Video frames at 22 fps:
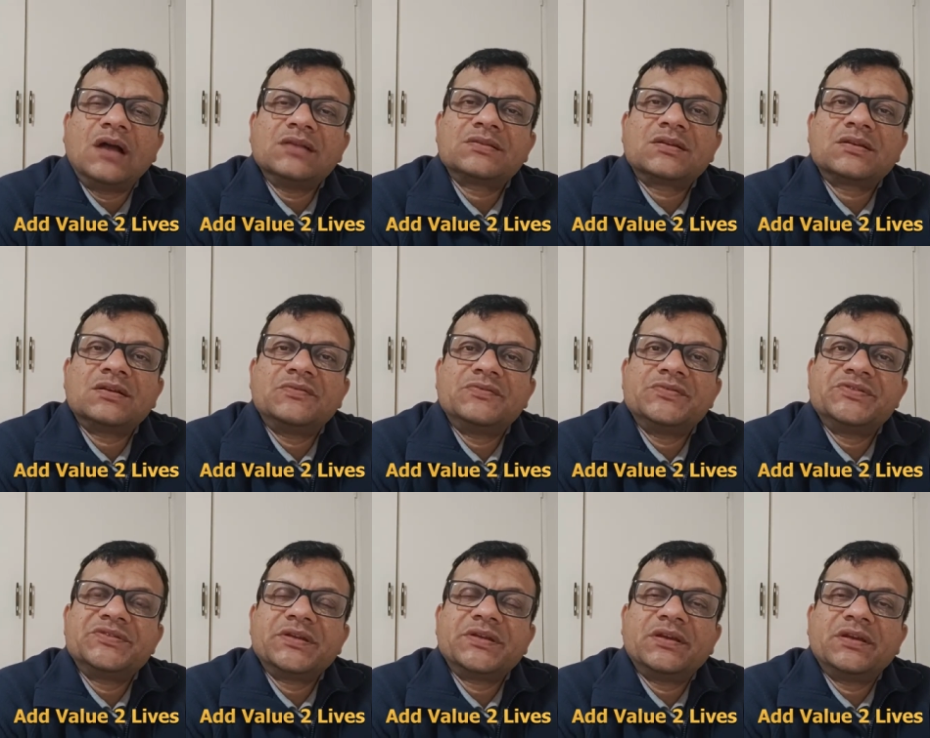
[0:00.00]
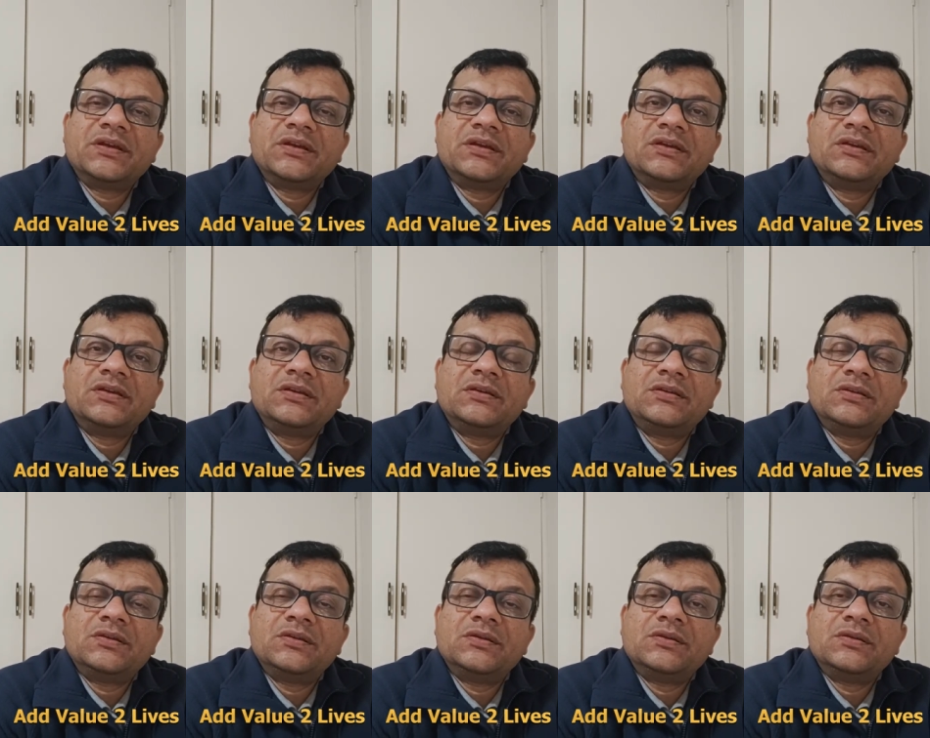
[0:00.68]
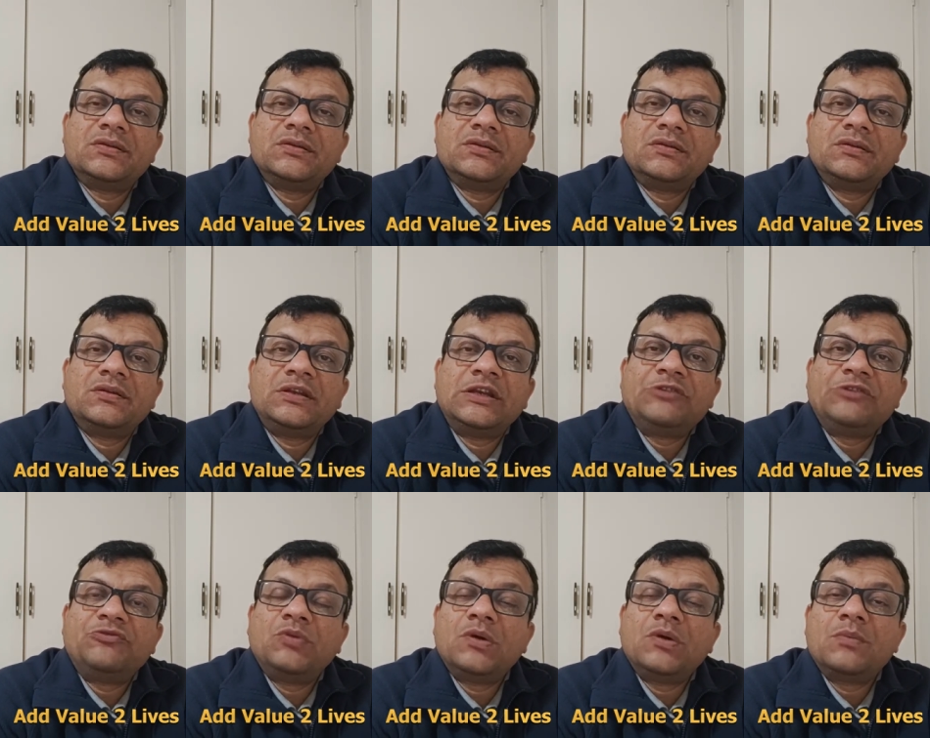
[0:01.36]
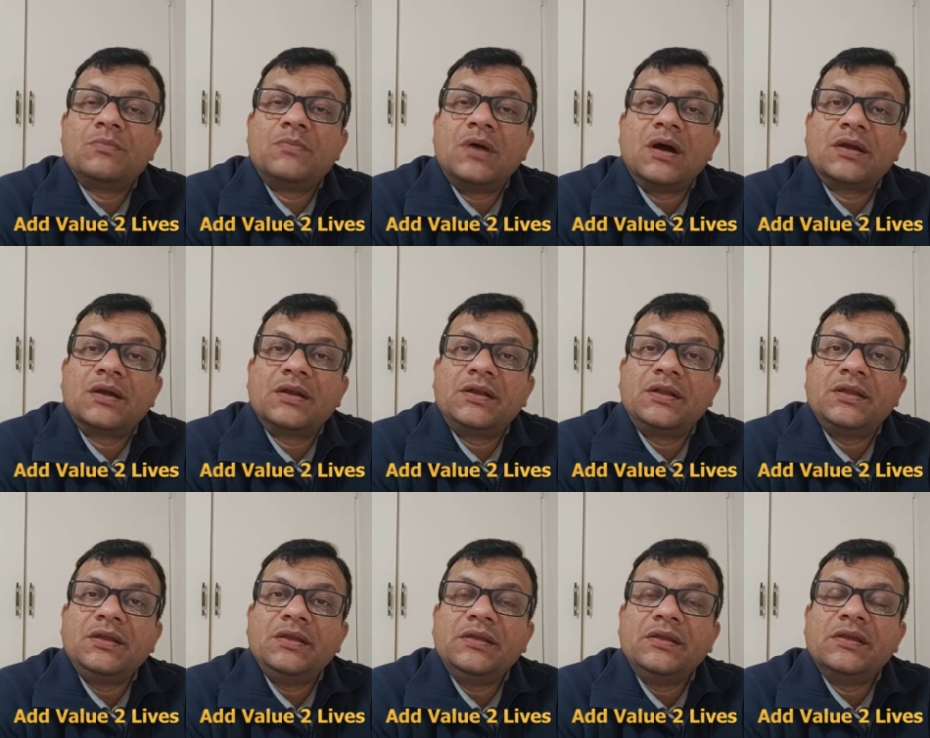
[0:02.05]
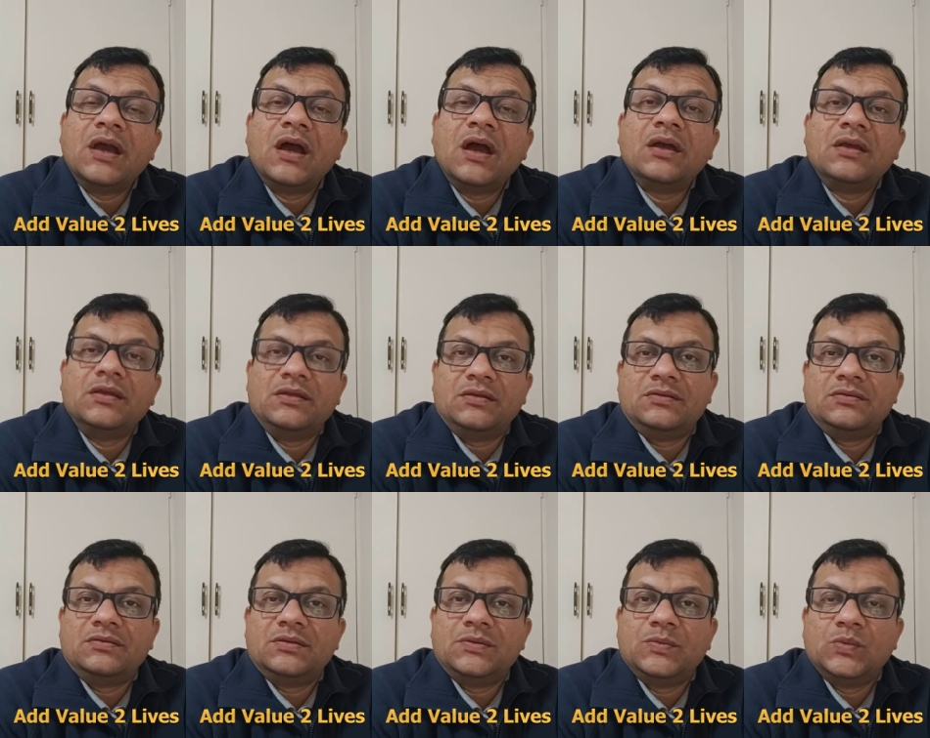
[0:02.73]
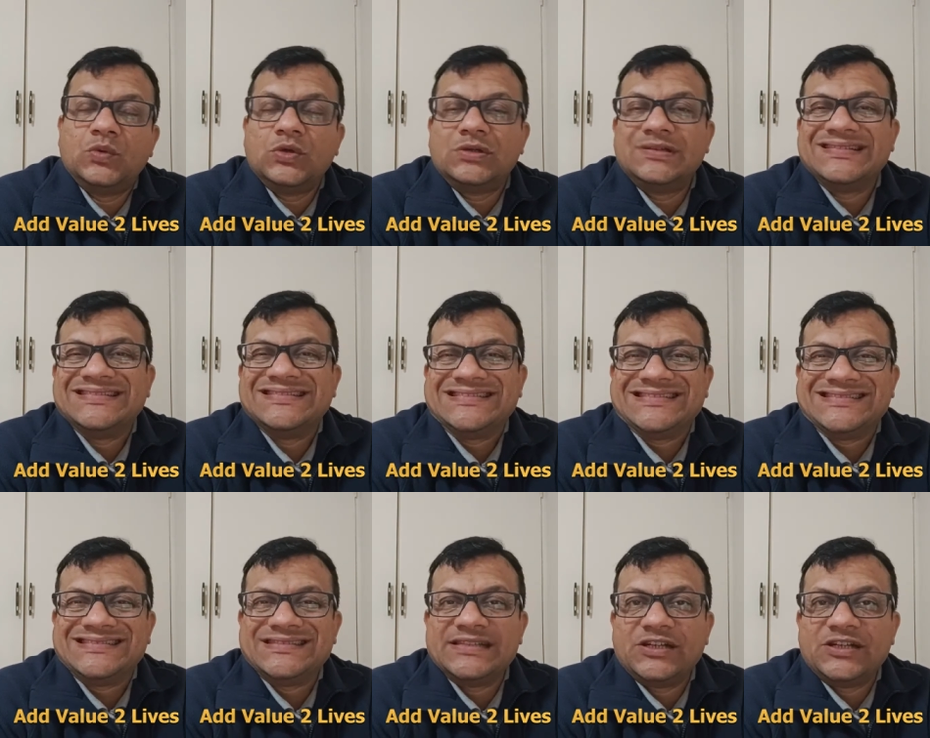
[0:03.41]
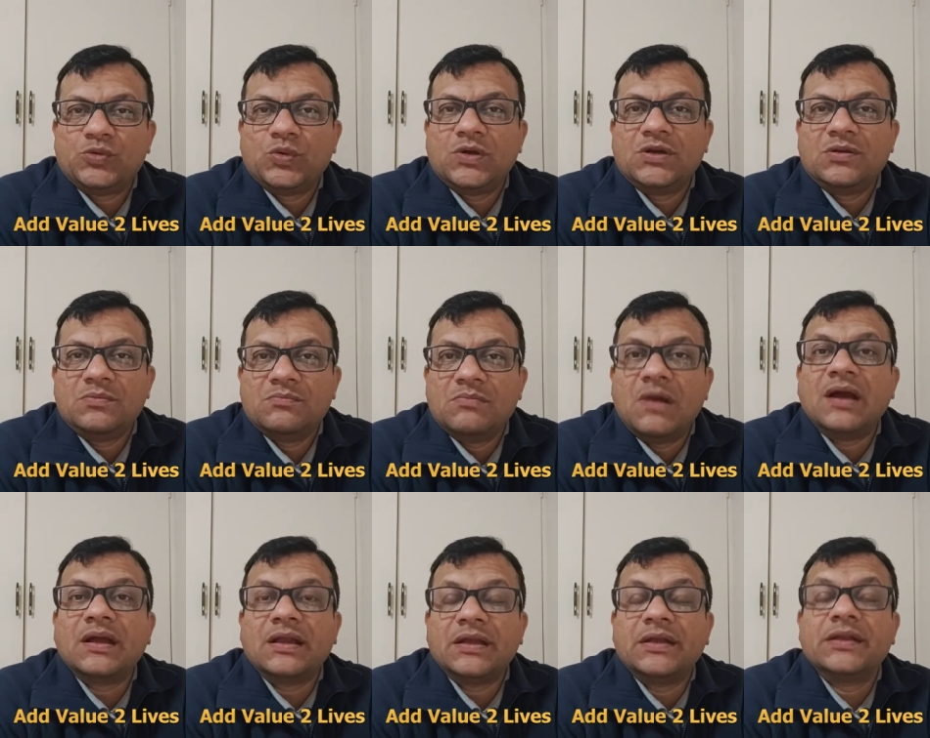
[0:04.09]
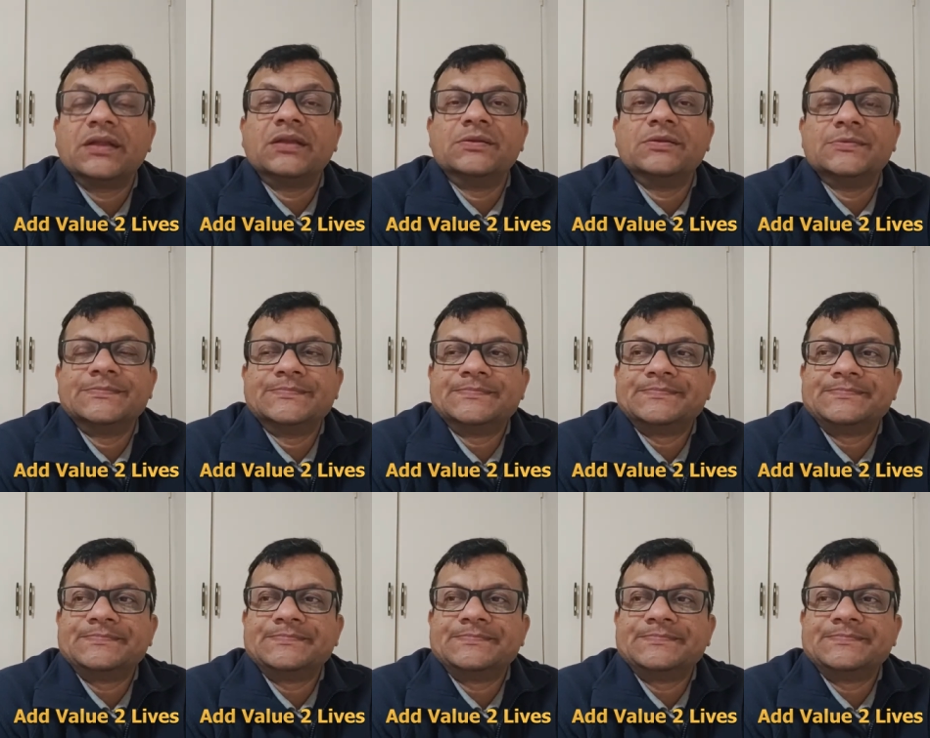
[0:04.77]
आज का विषय है नेटवर्क मार्केटिंग क्या है व्हाट इज नेटवर्क मार्केटिंग